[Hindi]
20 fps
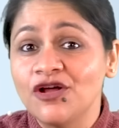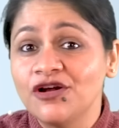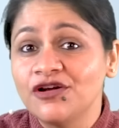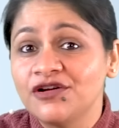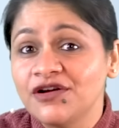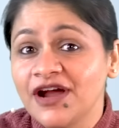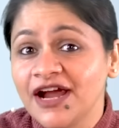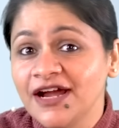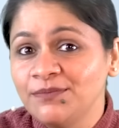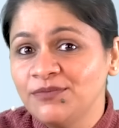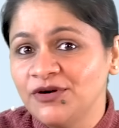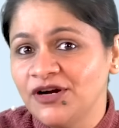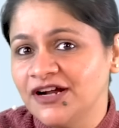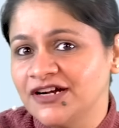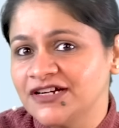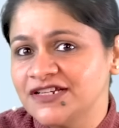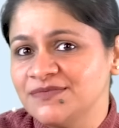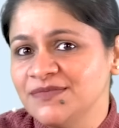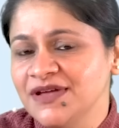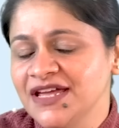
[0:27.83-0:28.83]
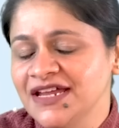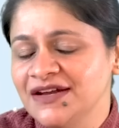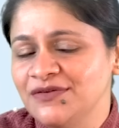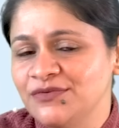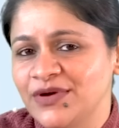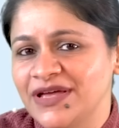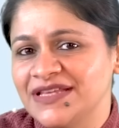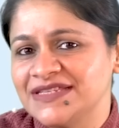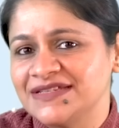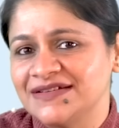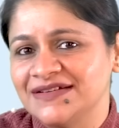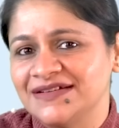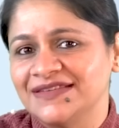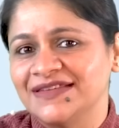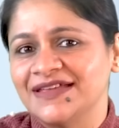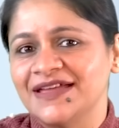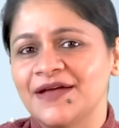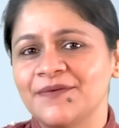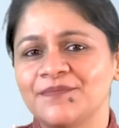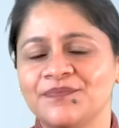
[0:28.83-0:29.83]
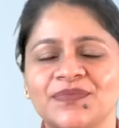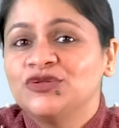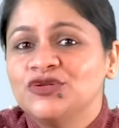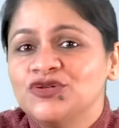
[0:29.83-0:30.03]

और राइट प्रोडक्ट्स में इन्वेस्ट करते हैं